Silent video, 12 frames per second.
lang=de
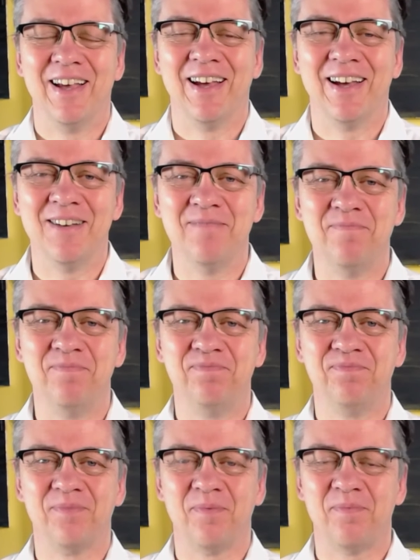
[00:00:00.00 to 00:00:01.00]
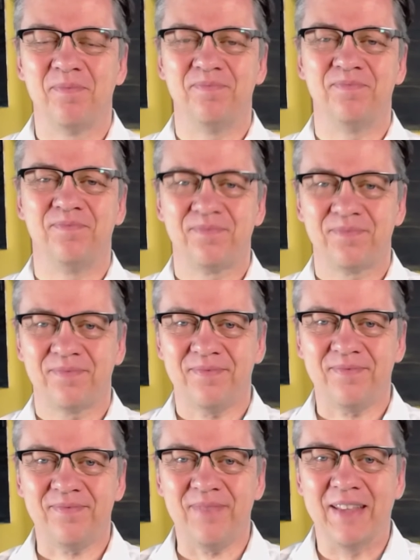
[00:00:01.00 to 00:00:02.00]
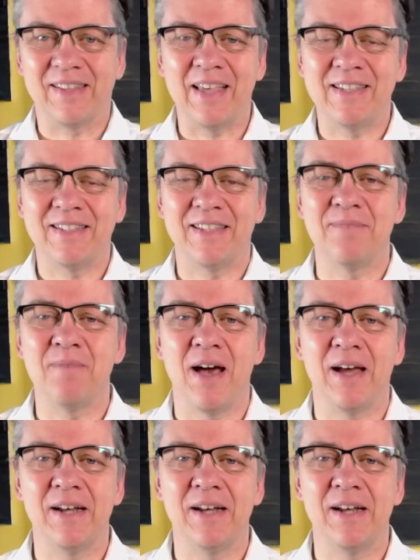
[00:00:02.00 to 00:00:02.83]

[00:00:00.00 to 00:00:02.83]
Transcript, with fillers: Ähm, das Thema